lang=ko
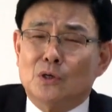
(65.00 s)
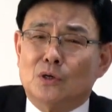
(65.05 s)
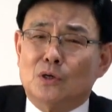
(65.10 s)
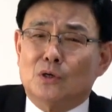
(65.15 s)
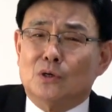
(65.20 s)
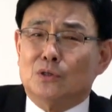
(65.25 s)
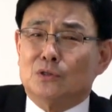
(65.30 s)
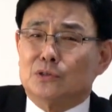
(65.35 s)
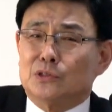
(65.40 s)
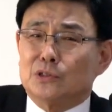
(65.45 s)

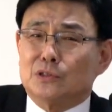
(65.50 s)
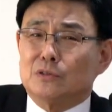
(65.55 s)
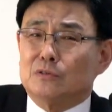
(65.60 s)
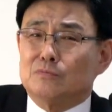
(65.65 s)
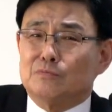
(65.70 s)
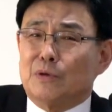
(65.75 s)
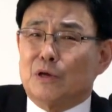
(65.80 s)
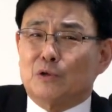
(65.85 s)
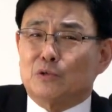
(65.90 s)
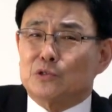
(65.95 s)
어,
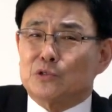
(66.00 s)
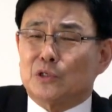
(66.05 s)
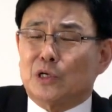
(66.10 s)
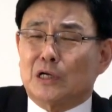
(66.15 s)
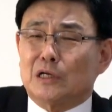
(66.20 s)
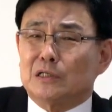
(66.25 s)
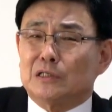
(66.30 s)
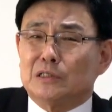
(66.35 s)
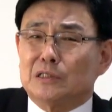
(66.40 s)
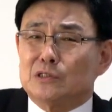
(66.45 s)
지금
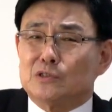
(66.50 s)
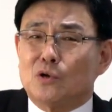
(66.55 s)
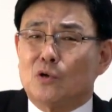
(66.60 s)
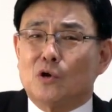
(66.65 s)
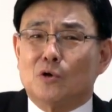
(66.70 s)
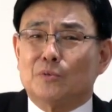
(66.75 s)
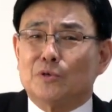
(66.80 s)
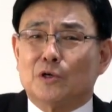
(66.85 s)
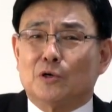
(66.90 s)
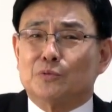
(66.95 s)
메로스라는 이
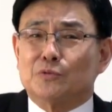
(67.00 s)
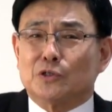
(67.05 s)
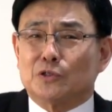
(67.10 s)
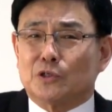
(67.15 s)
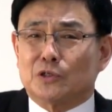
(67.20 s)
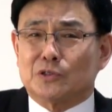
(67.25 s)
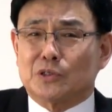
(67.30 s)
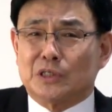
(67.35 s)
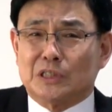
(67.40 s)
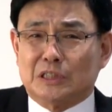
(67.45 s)
성읍은
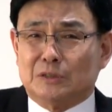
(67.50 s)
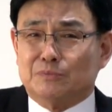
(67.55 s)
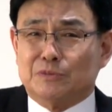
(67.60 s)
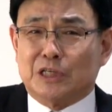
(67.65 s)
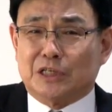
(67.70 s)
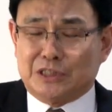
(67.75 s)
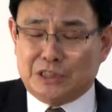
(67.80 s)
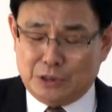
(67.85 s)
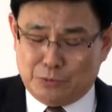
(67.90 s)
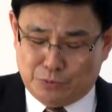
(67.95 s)
없어졌어, 이름
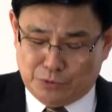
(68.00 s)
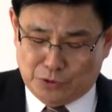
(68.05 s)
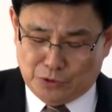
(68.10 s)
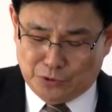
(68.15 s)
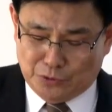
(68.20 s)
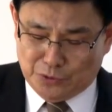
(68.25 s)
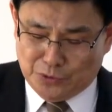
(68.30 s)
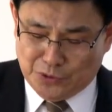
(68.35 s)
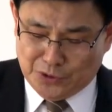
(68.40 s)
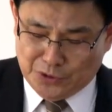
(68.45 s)

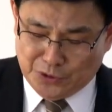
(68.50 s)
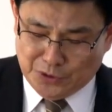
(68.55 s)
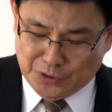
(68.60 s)
자체부터도요.